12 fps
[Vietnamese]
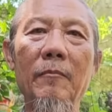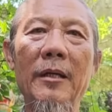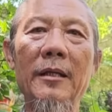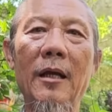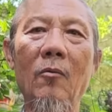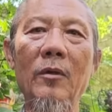
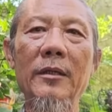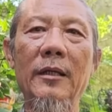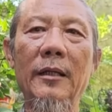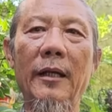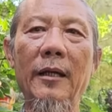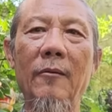Bây giờ quý
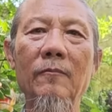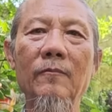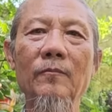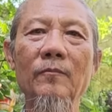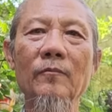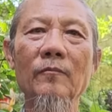vị thấy không?
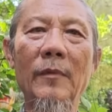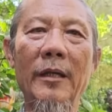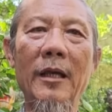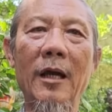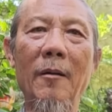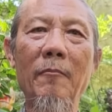
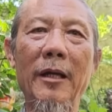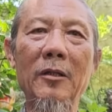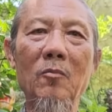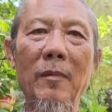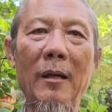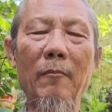Bây giờ hôm nay
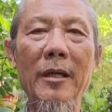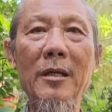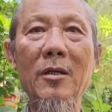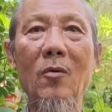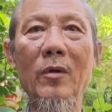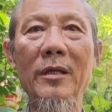tôi bật mí
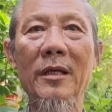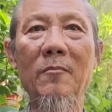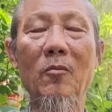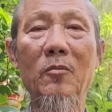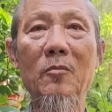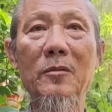cho quý vị
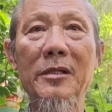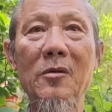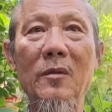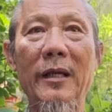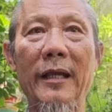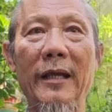một chút
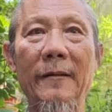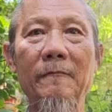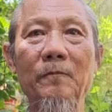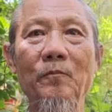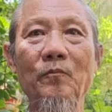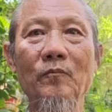xíu nha.
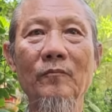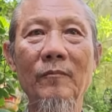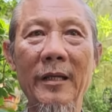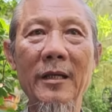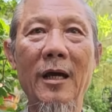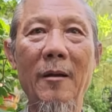
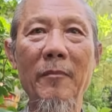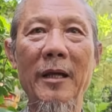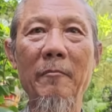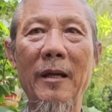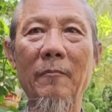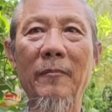Bây giờ hôm
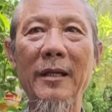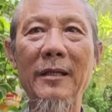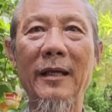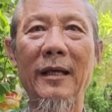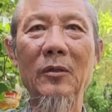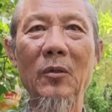nay bật mí
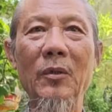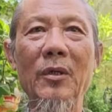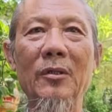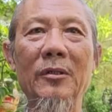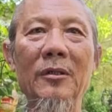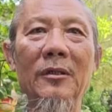nha. Tôi
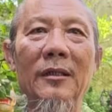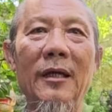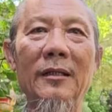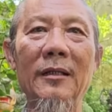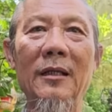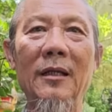hồi trước
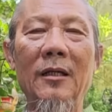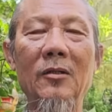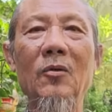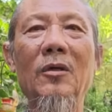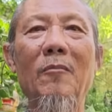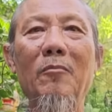giờ thì
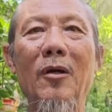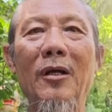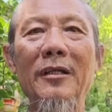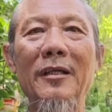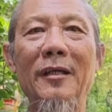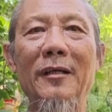tôi không
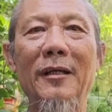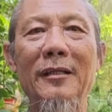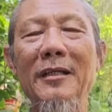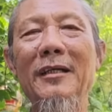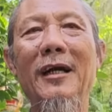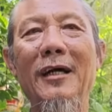nói chuyện là
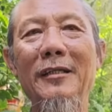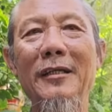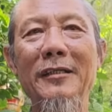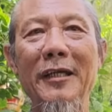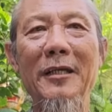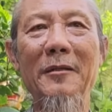thiên cơ
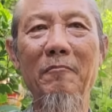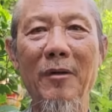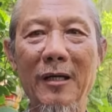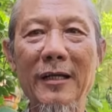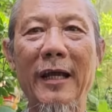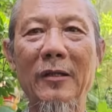tiên tri.
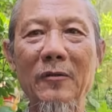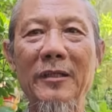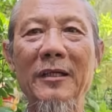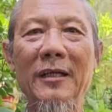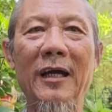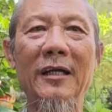Bữa nay tôi
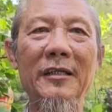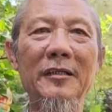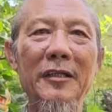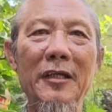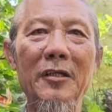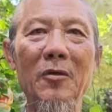thiên cơ
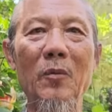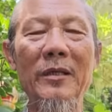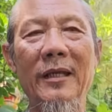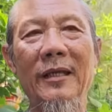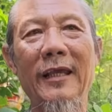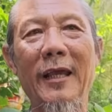tiên tri cho quý
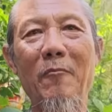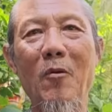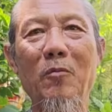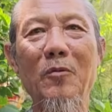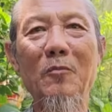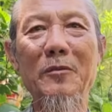vị nghe
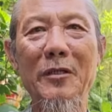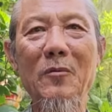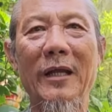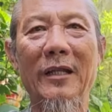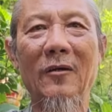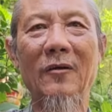một chút
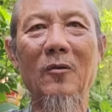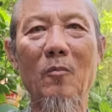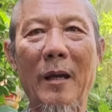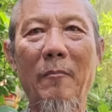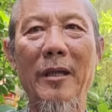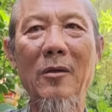xíu này thôi. Tôi
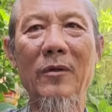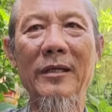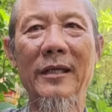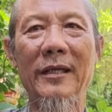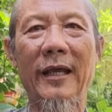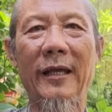bật mí
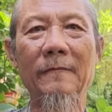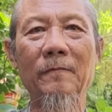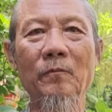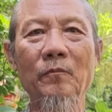quý vị nha.